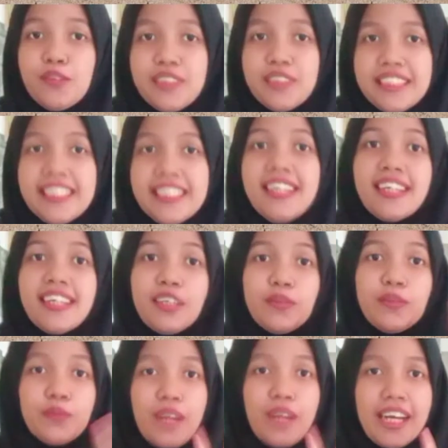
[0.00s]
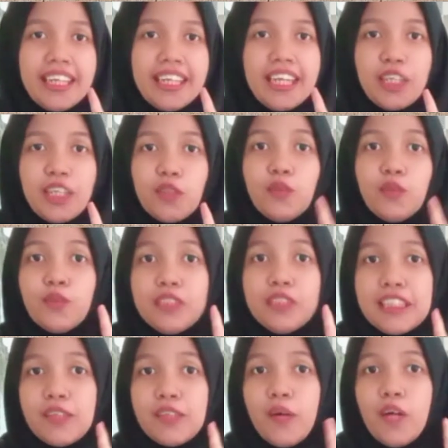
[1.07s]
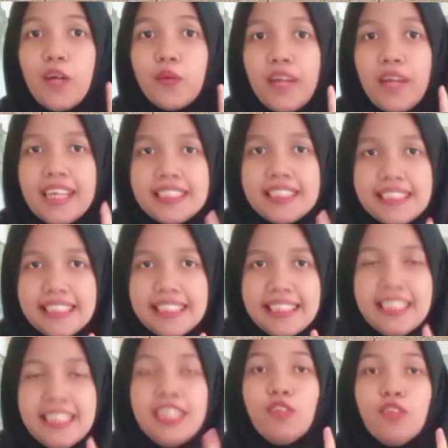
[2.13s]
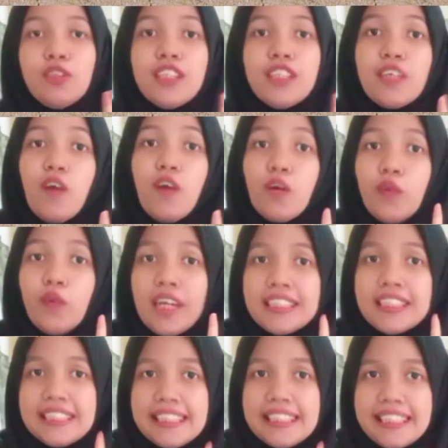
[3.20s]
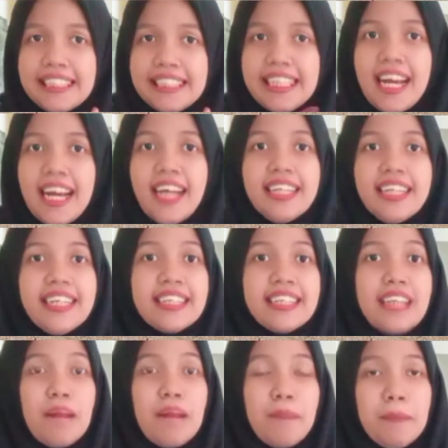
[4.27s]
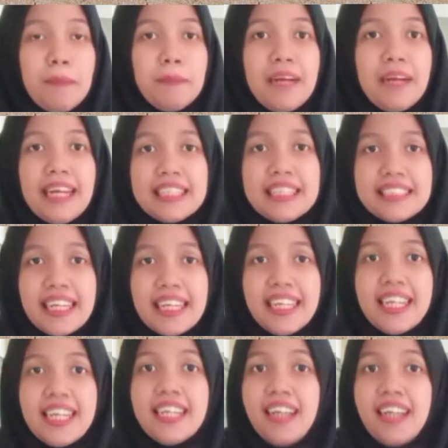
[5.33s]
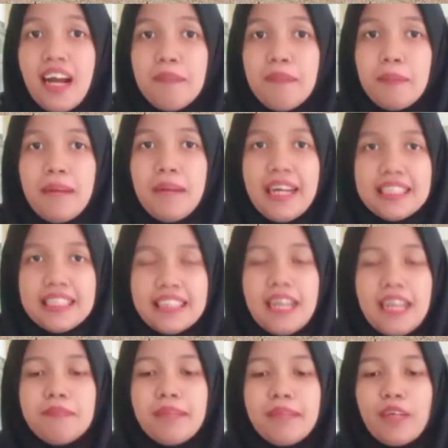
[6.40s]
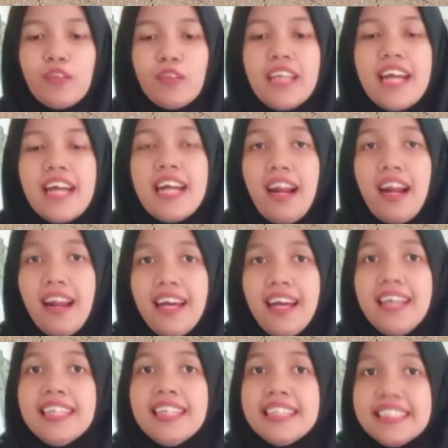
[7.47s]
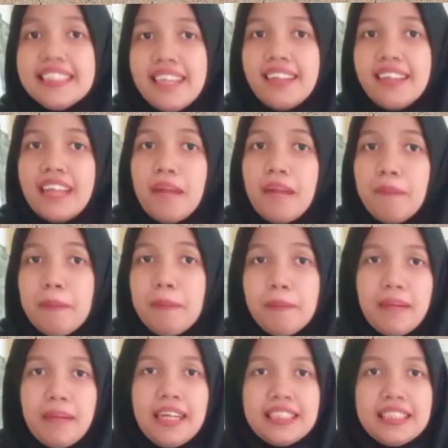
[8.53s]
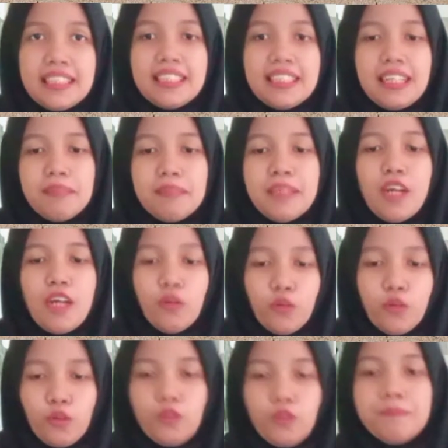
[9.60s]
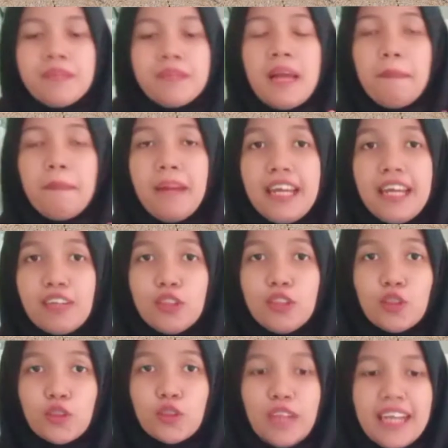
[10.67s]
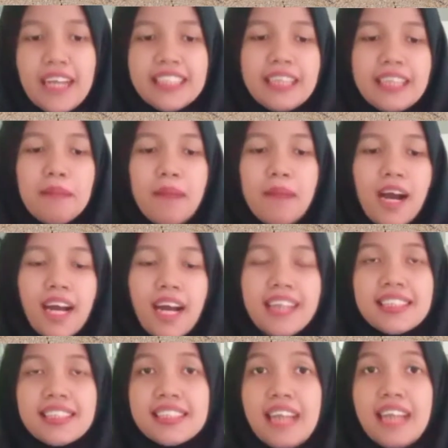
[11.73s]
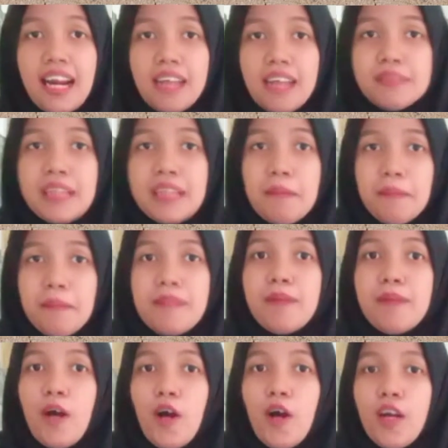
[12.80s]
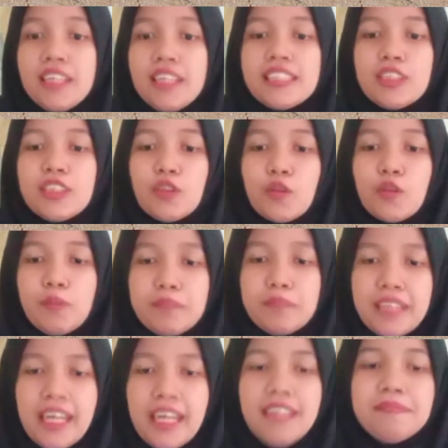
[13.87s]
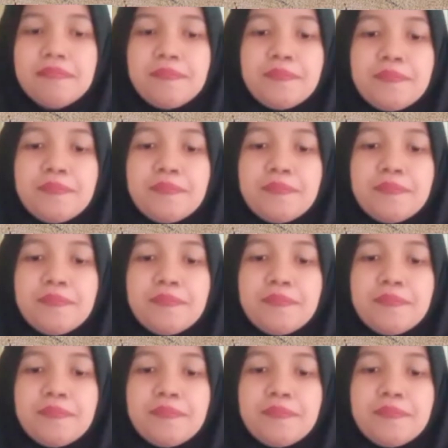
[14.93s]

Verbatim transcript: Uji yang kedua yaitu uji koagulasi. Uji koagulasi ini ada yang tanpa pemanasan dan dengan pemanasan. Berikut adalah yang tanpa pemanasan terlebih dahulu. Pelarut cuka ditambahkan ke dalam sampel brokoli secukupnya,